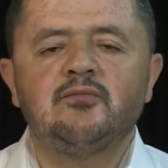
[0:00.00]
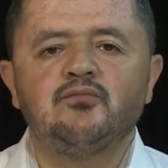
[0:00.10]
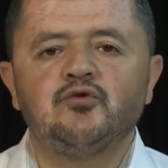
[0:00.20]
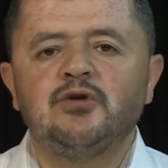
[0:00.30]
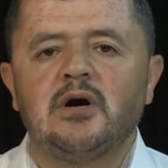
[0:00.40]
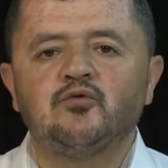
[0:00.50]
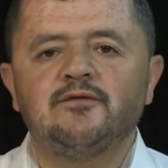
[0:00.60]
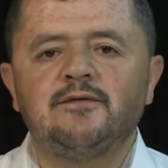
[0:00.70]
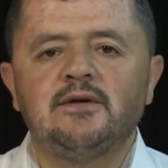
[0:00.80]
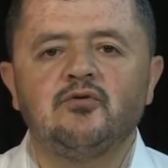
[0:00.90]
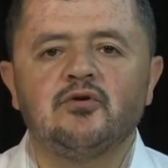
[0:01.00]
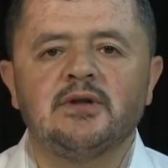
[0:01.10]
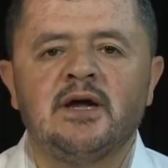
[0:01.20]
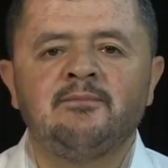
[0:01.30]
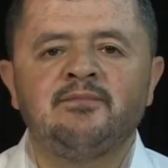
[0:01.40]
Müduamun fih
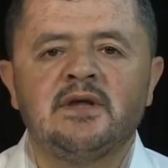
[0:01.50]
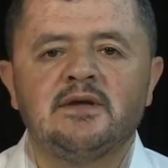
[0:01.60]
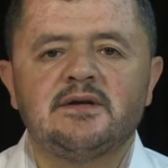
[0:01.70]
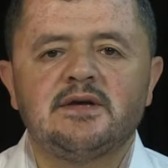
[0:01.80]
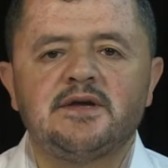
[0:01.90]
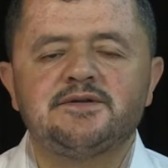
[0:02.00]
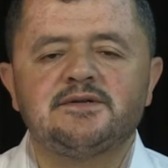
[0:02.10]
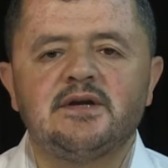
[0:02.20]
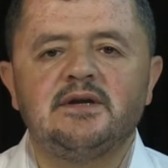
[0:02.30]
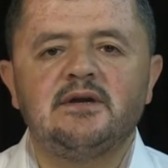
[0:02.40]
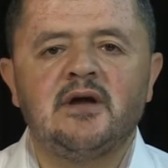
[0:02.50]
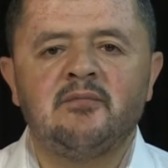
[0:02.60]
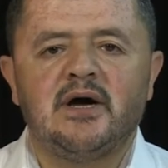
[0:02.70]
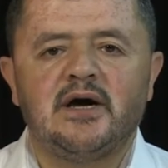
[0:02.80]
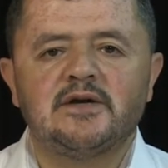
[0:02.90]
olan kesreli
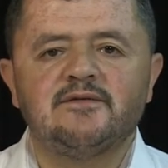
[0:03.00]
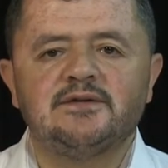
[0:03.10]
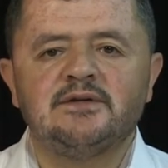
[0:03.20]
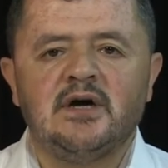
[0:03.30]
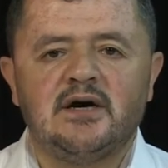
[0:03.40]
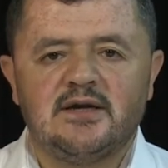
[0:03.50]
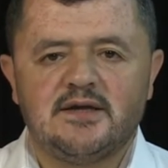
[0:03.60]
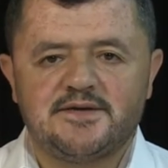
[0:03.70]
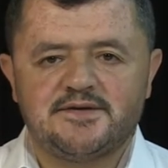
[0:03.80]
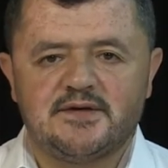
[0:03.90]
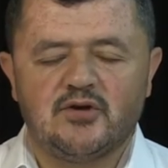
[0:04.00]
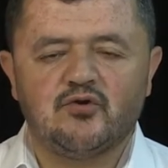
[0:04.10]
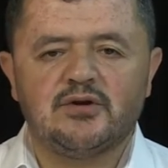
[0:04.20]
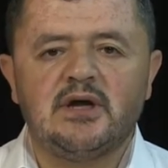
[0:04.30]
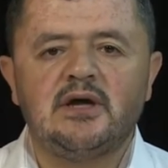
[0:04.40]
lam harfinin harekesine
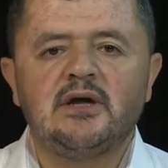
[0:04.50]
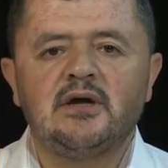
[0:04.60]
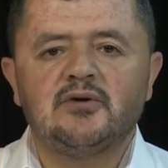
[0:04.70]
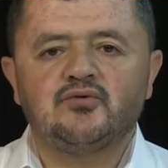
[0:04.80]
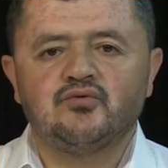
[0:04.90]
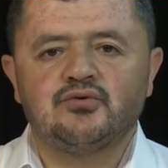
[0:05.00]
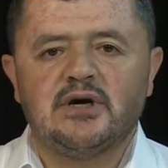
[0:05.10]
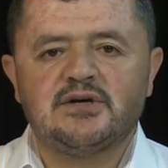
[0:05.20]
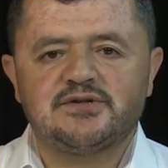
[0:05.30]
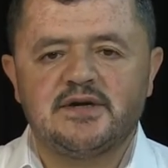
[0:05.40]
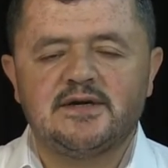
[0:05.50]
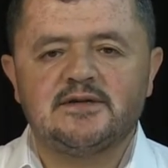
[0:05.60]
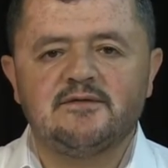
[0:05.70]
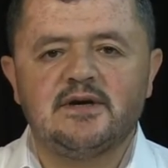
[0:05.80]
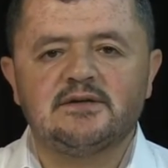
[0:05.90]
göre dudağa
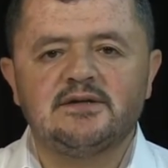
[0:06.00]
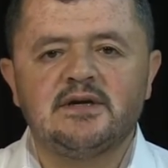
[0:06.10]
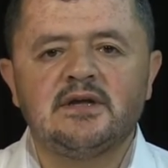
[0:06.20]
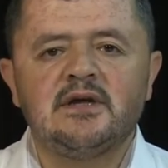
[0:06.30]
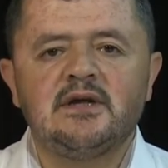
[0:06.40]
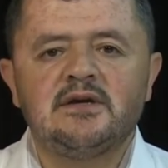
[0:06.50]
şekil verdik